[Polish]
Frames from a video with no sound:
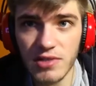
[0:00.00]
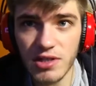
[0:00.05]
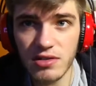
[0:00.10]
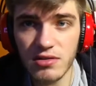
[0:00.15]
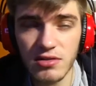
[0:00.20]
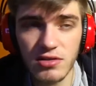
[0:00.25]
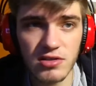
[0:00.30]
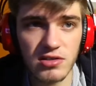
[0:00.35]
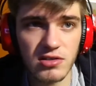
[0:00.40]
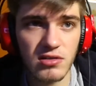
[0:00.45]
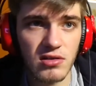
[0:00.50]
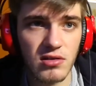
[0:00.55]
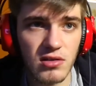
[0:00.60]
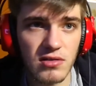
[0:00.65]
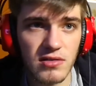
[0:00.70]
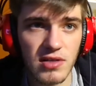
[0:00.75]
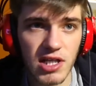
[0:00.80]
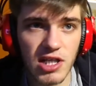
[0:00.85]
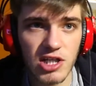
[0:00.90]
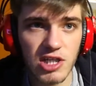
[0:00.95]
i ktoś co
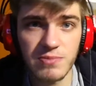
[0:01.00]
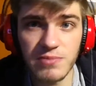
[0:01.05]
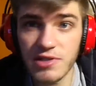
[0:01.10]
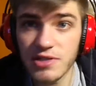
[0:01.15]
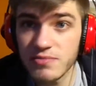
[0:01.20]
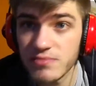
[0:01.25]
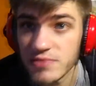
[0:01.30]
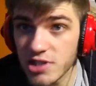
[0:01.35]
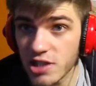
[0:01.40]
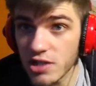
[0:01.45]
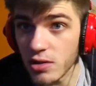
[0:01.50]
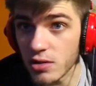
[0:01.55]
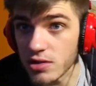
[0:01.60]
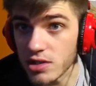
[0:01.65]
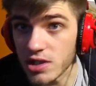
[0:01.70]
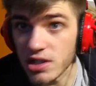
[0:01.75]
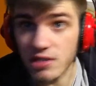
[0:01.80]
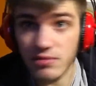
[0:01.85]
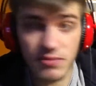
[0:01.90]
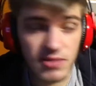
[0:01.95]
ogląda jakieś powiedzmy
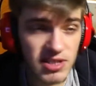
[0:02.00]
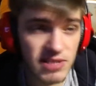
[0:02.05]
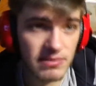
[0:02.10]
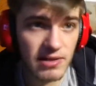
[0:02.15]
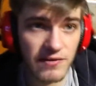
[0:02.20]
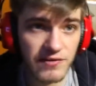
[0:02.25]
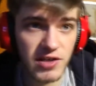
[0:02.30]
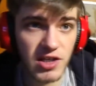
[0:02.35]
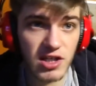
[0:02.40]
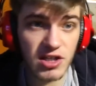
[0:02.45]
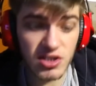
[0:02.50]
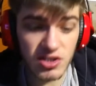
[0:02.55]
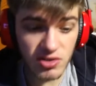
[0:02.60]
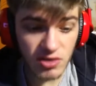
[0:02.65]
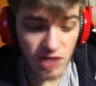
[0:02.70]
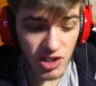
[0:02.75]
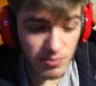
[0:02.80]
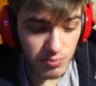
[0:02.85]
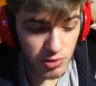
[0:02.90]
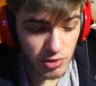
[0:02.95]
szklotki albo zabawki i
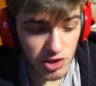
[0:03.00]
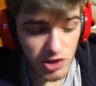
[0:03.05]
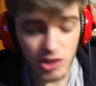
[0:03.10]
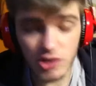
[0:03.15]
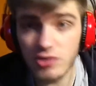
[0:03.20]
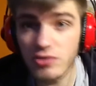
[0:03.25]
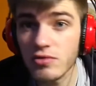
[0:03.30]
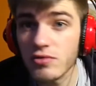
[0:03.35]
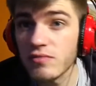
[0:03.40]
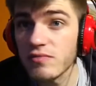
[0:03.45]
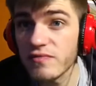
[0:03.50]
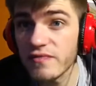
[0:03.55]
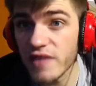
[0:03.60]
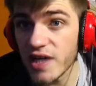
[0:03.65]
stoi po środku w